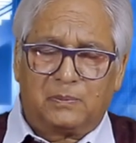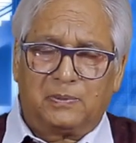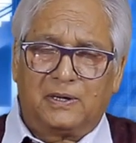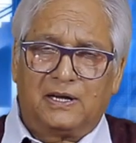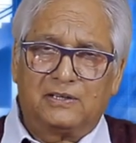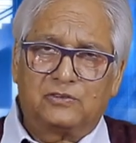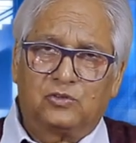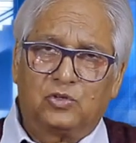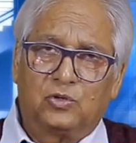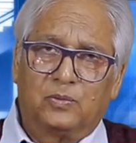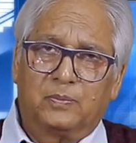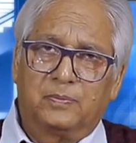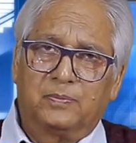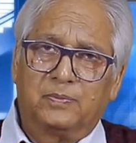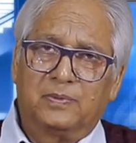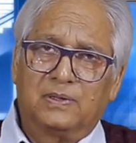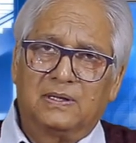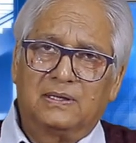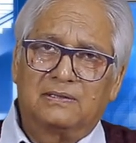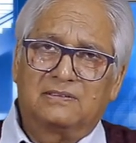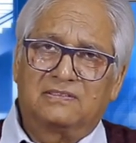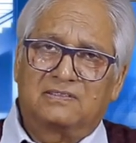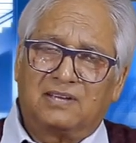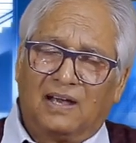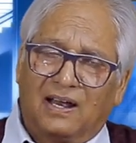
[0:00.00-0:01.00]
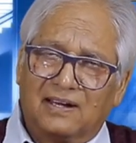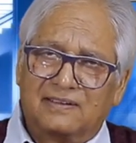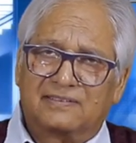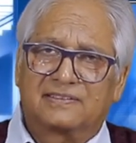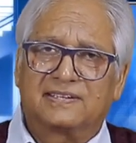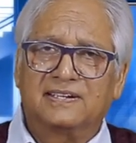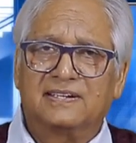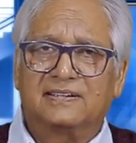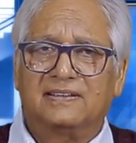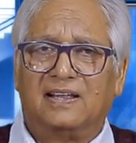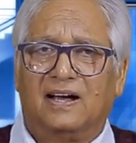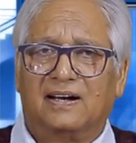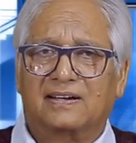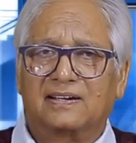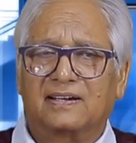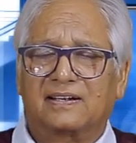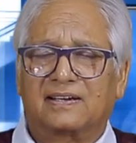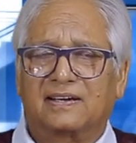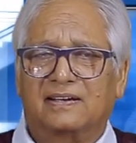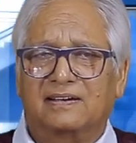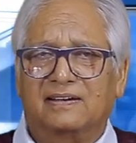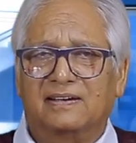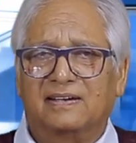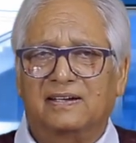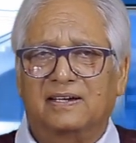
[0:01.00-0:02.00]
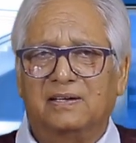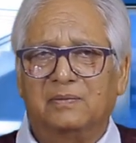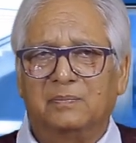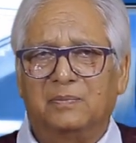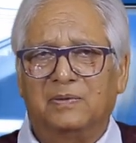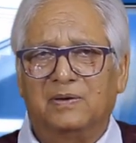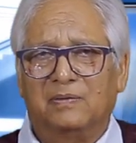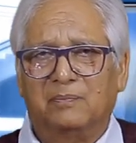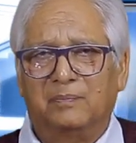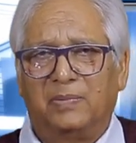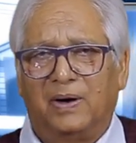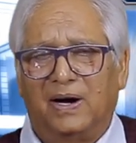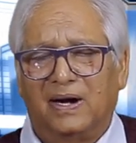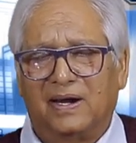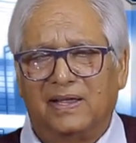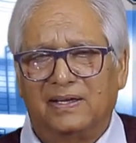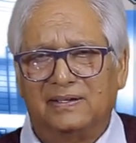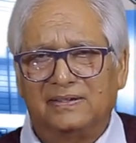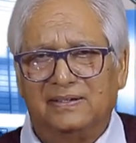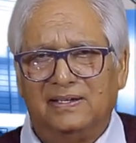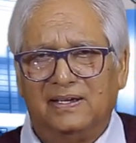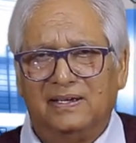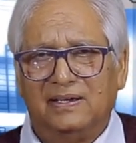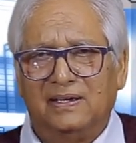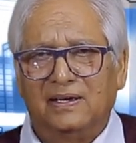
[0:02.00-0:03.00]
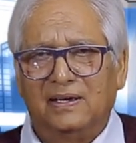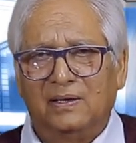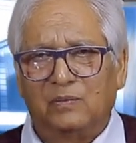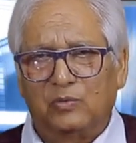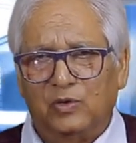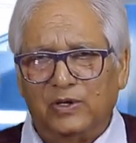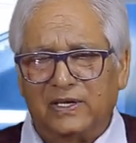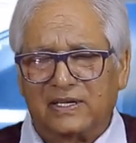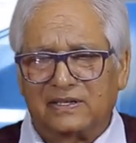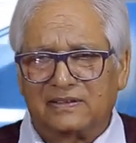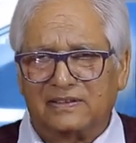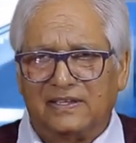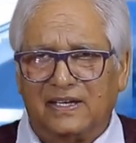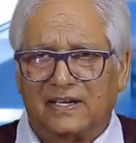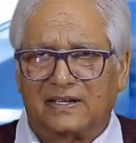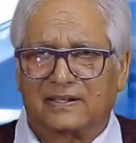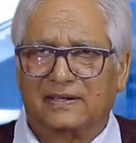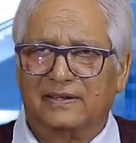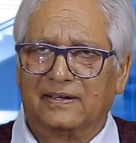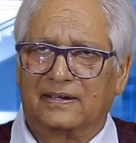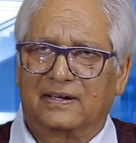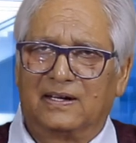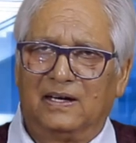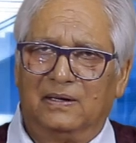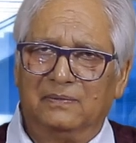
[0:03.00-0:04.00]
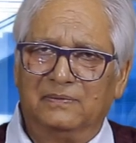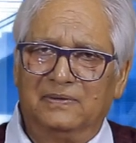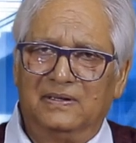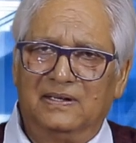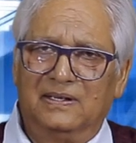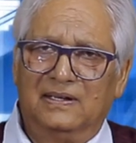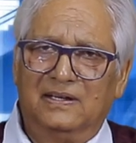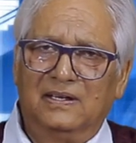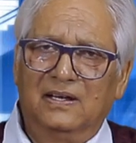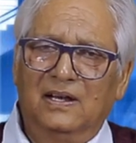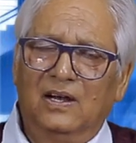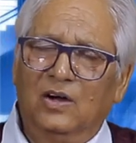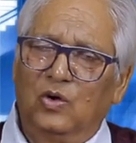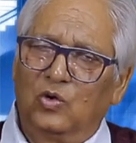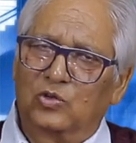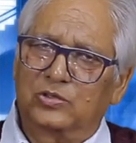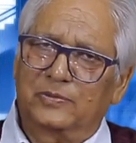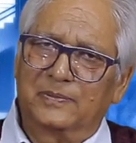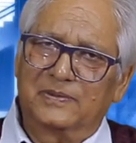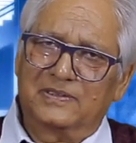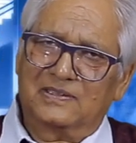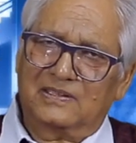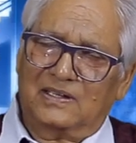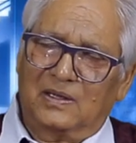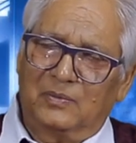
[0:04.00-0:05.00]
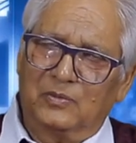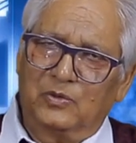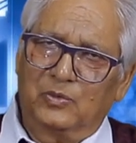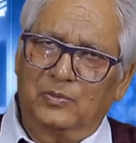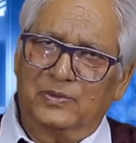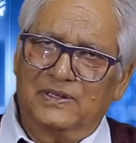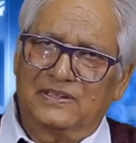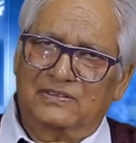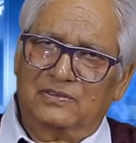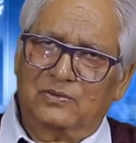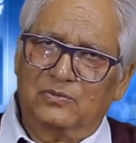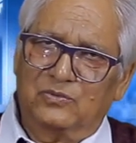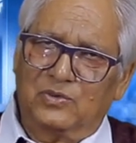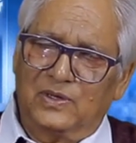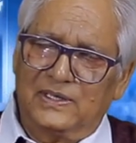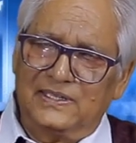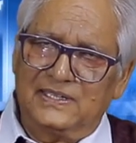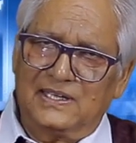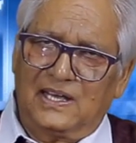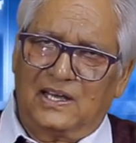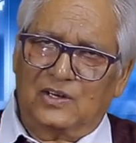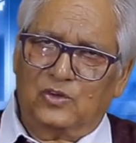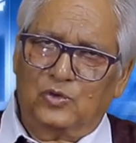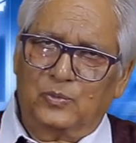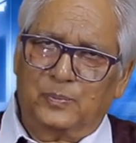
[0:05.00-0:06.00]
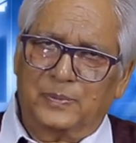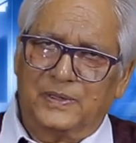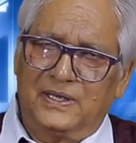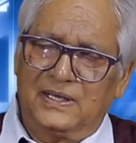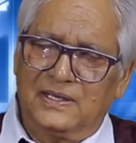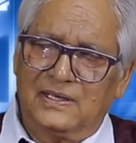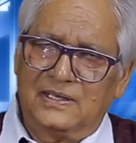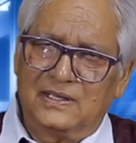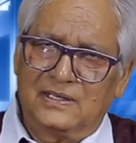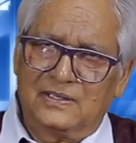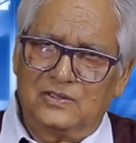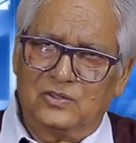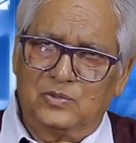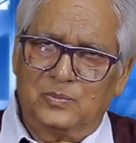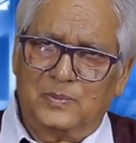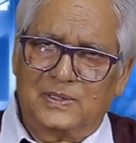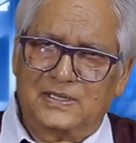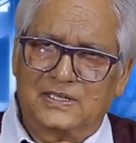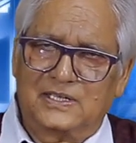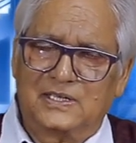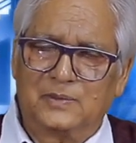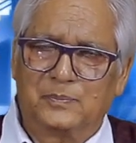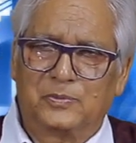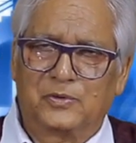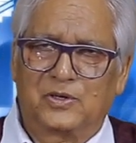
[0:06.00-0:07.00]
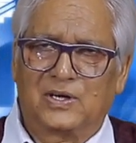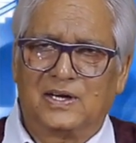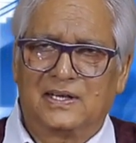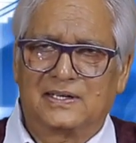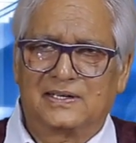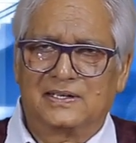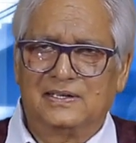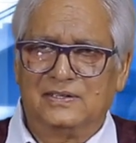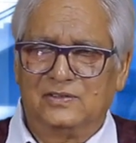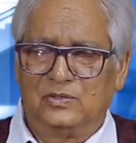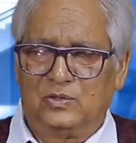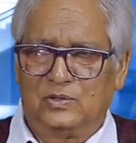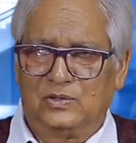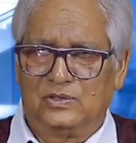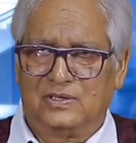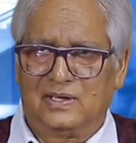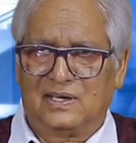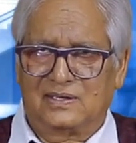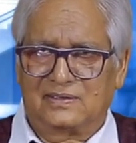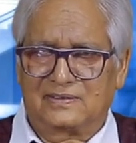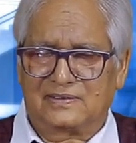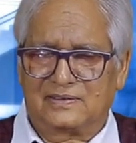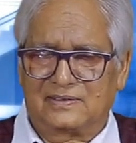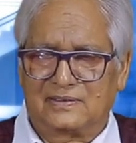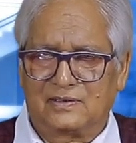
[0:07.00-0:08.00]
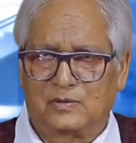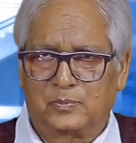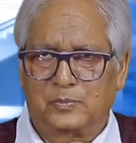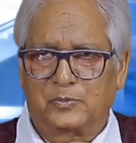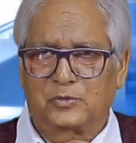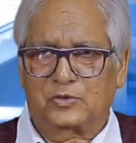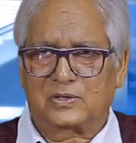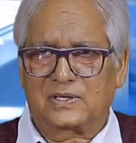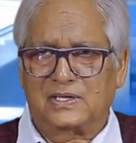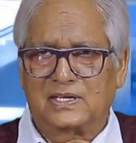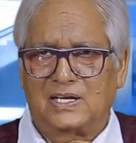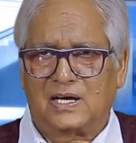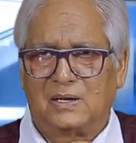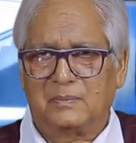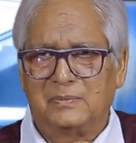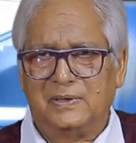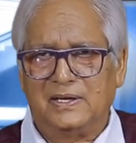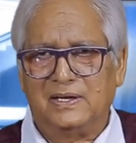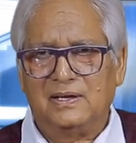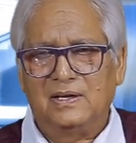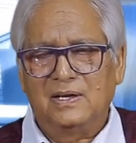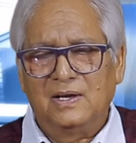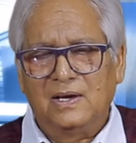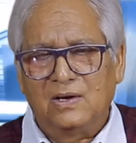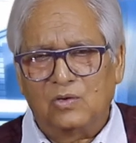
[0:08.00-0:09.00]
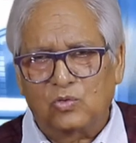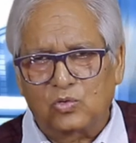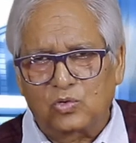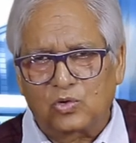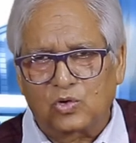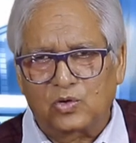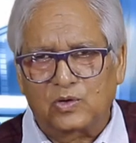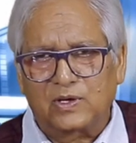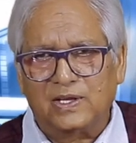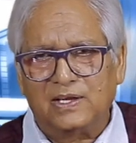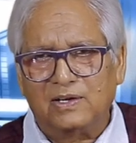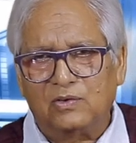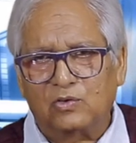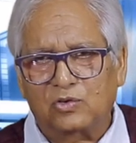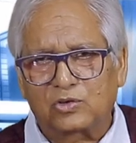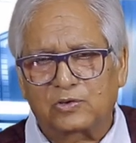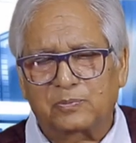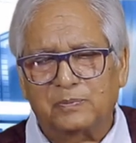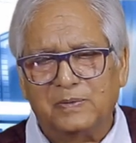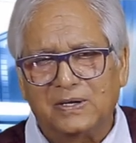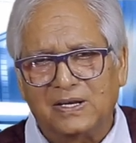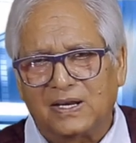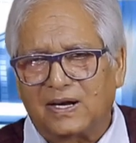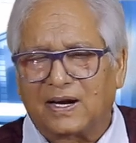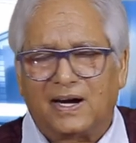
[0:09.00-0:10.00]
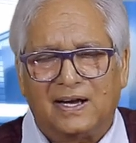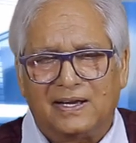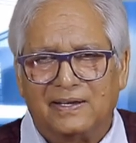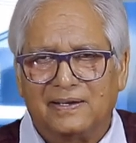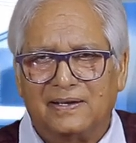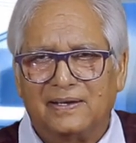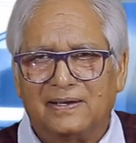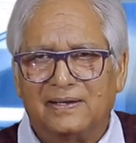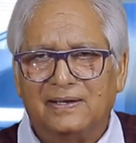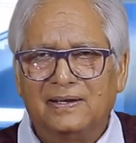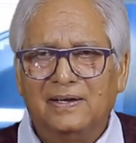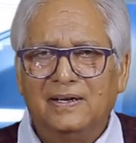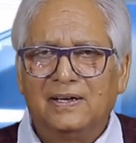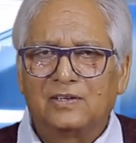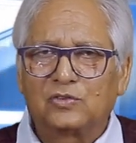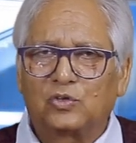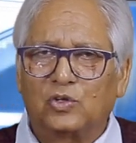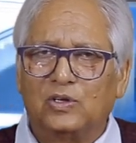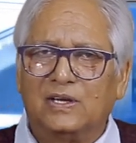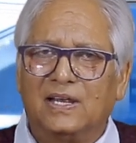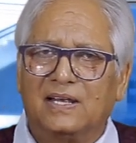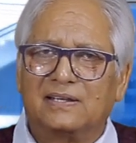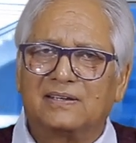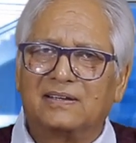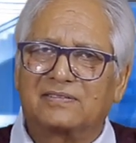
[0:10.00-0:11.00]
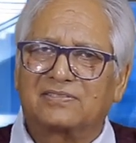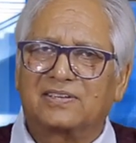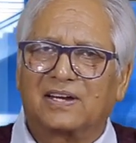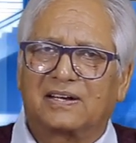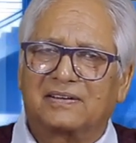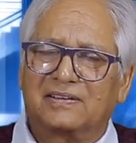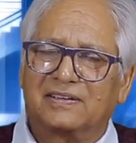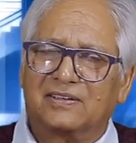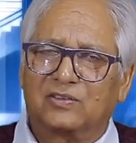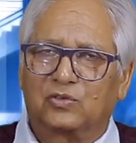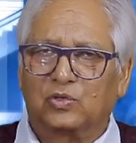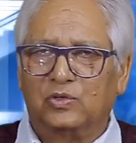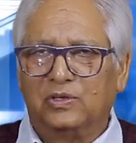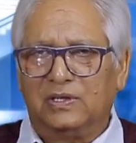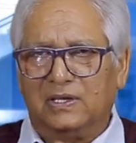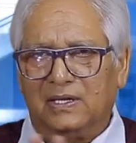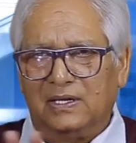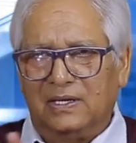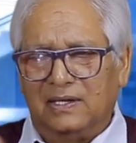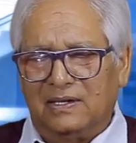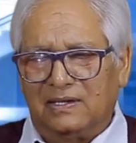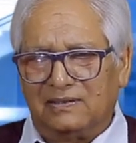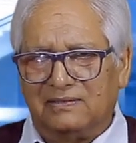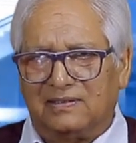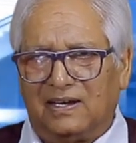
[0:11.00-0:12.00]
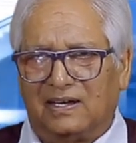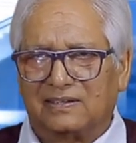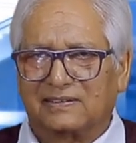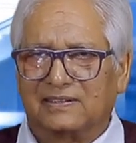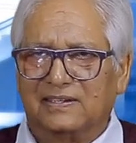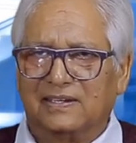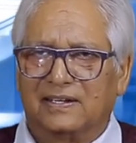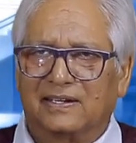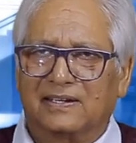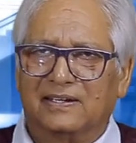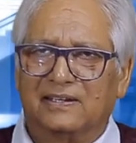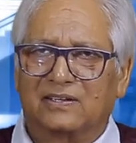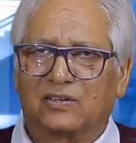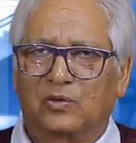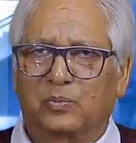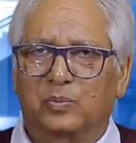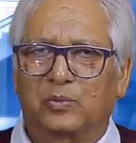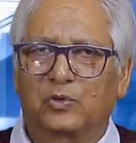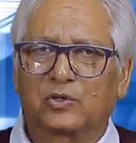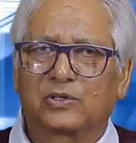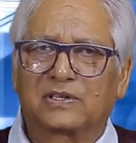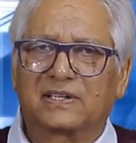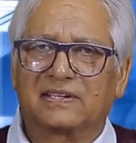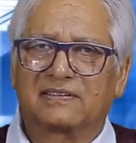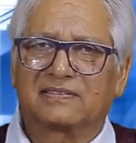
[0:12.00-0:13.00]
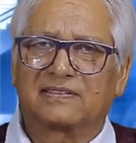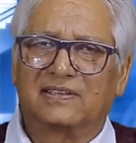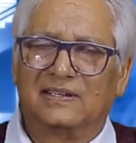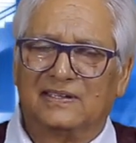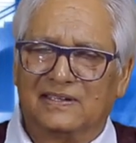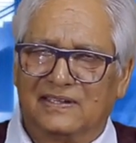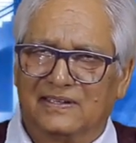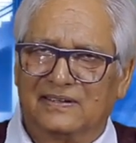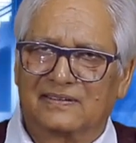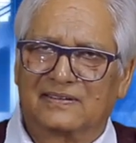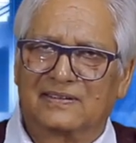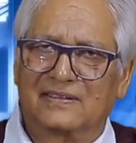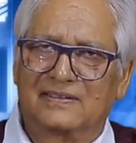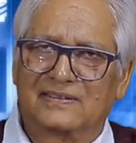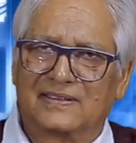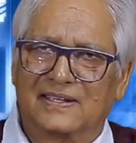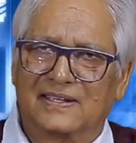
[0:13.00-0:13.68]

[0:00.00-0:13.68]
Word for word: के बाद जो चार्जशीट दाखिल करने की बाढ़ आई है वो एक देखने काबिल है उसमें कम कमोवेश वही आरोप है जो मन की पुकार की जो जांच रिपोर्ट का नाम है उन्होंने उसमें लगाए हैं तो लिहाजा शक्की सुई जाति की रिपोर्ट किस तरीके से